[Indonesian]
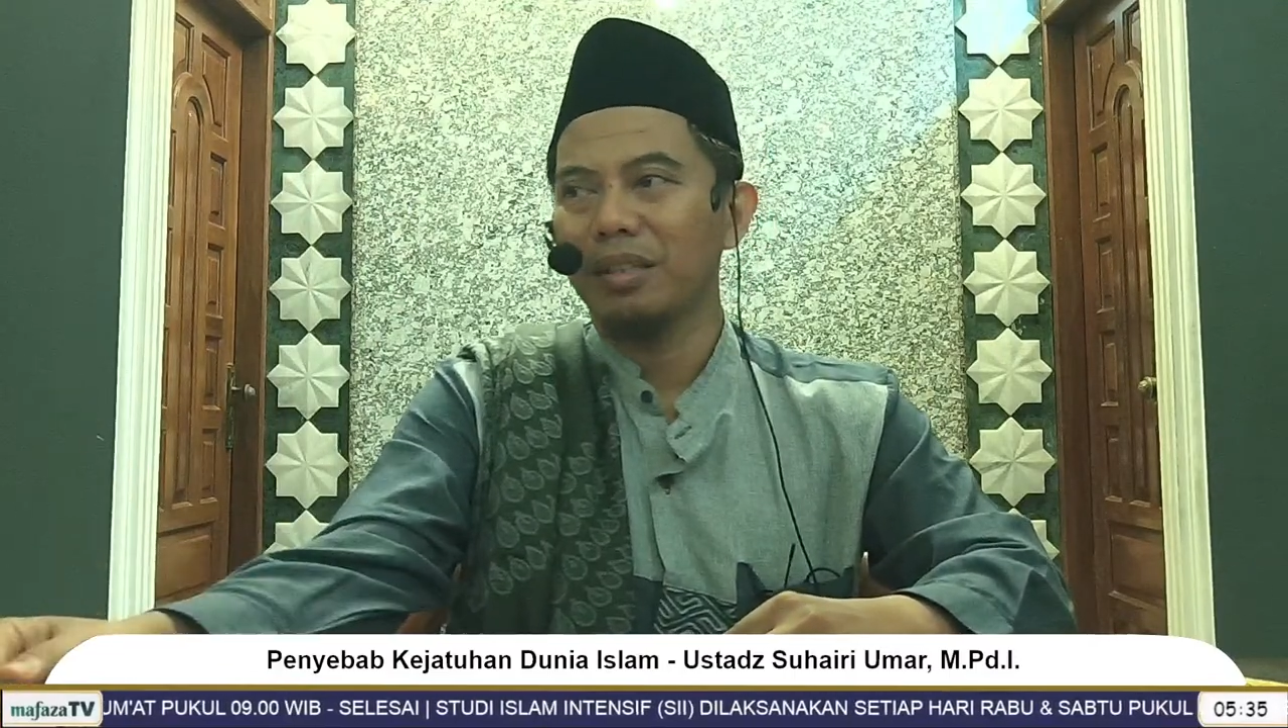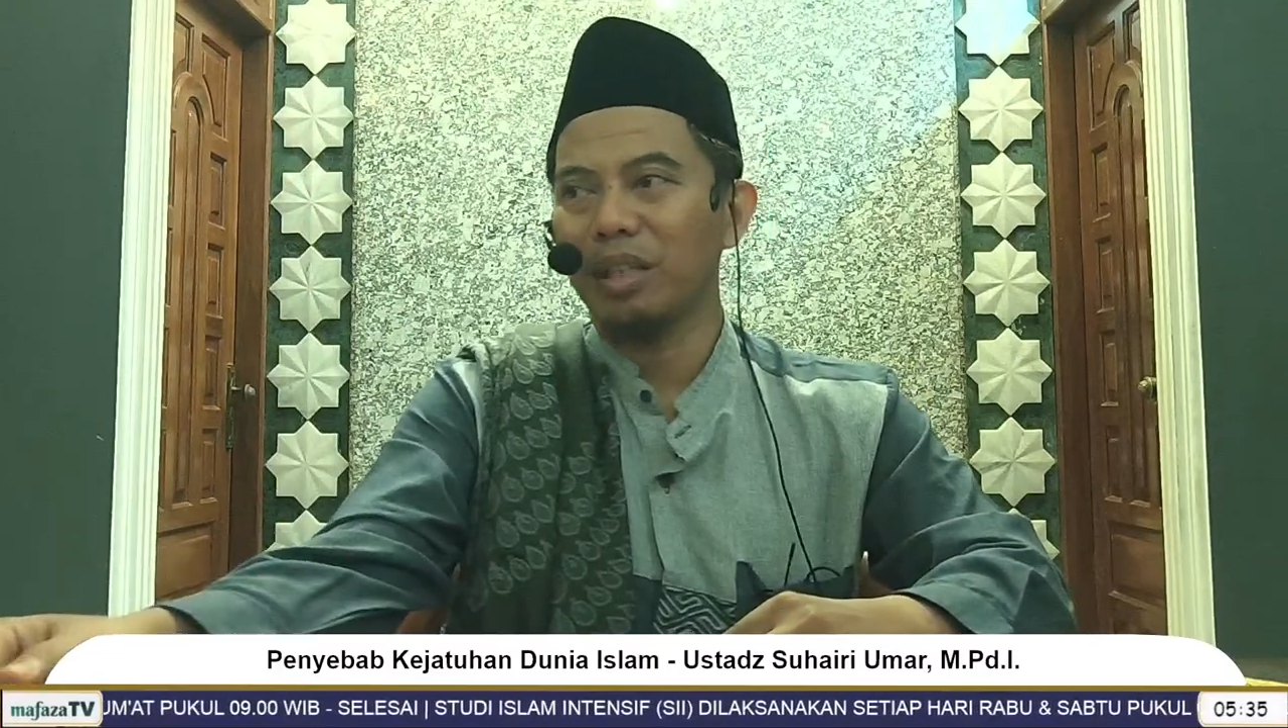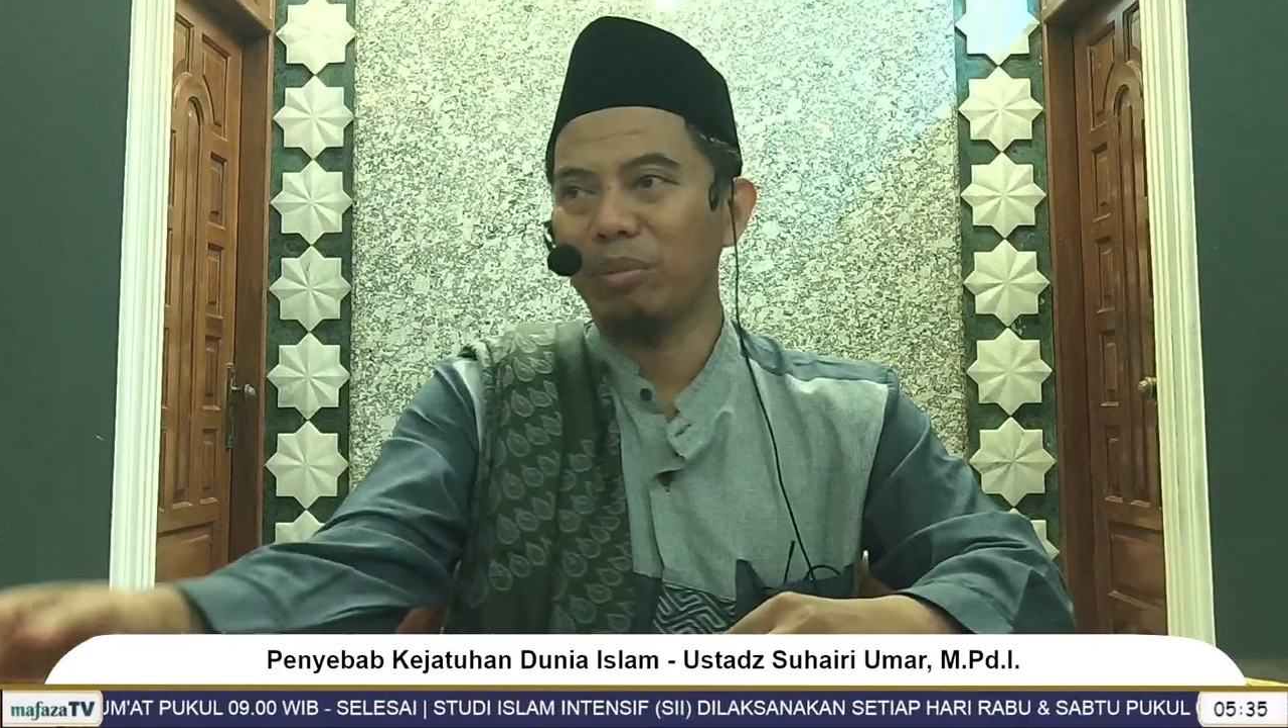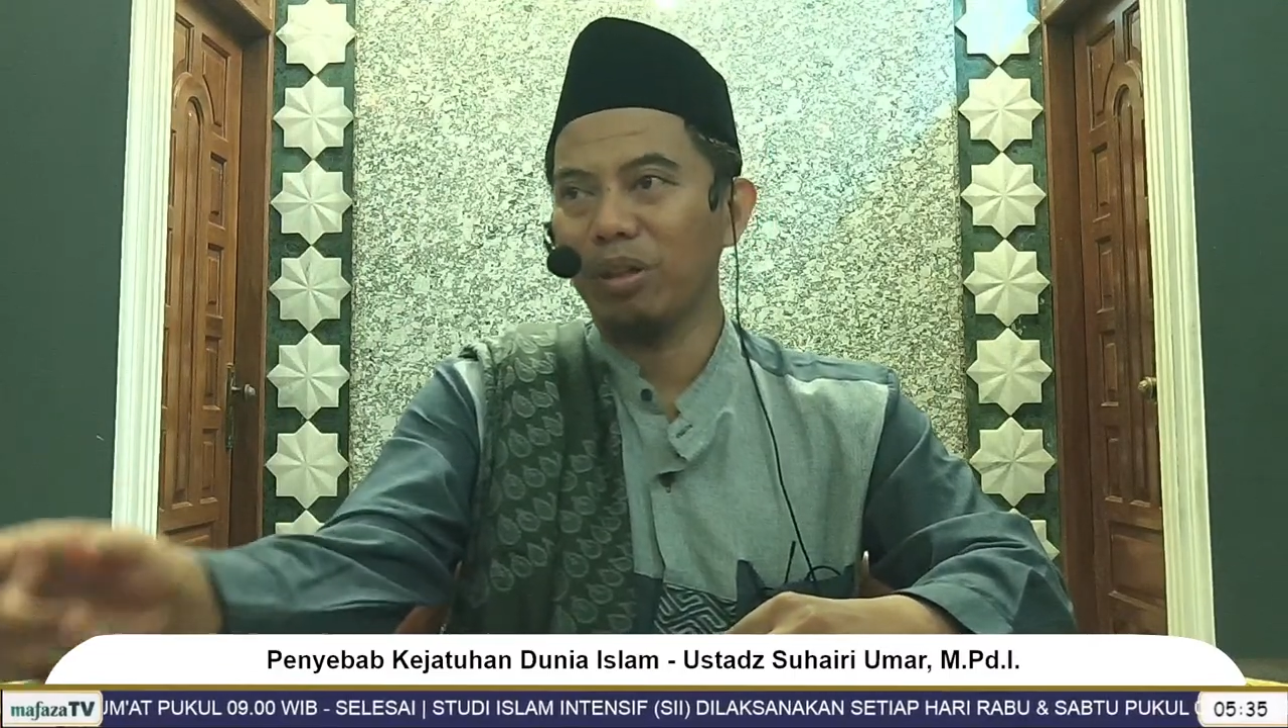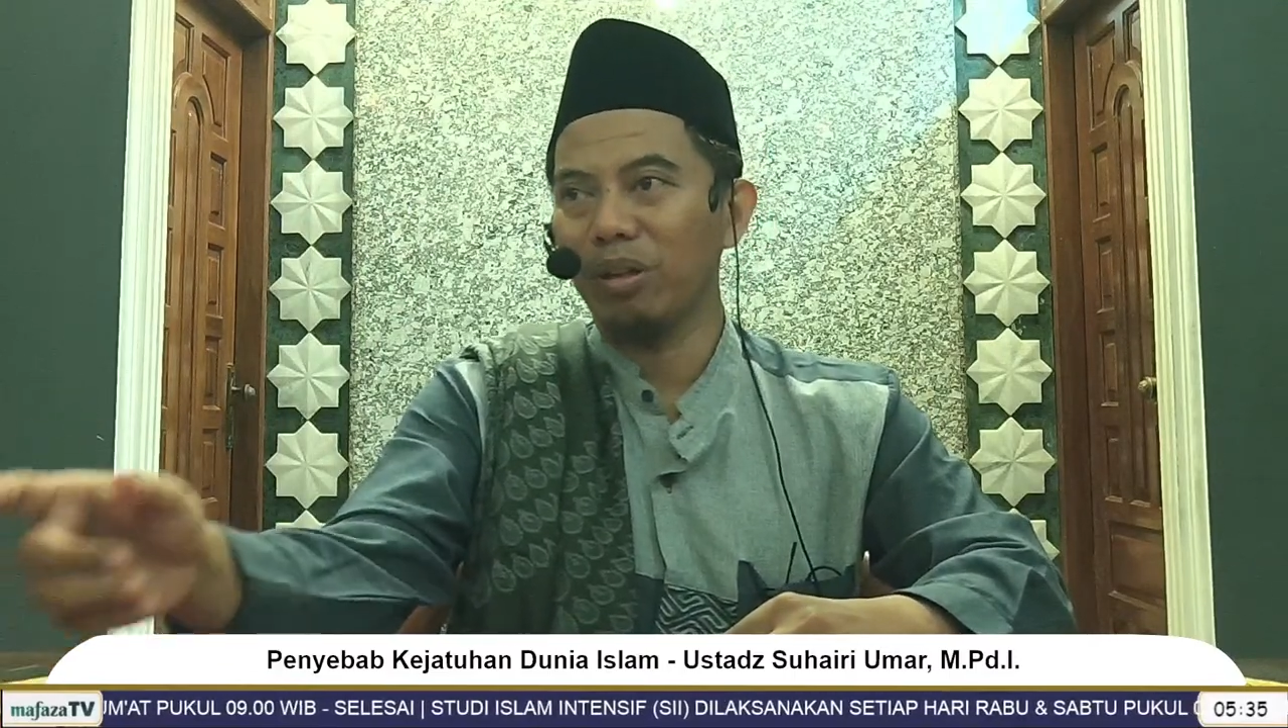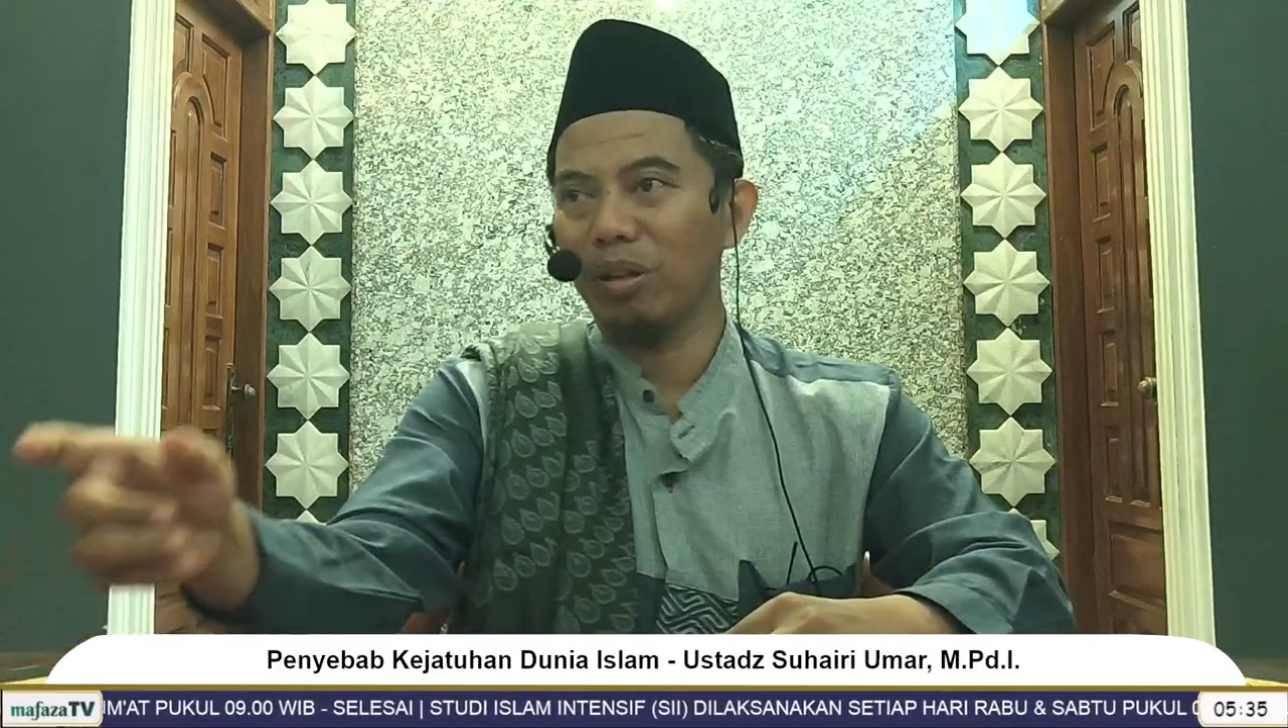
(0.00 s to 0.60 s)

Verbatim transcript: tapi kalau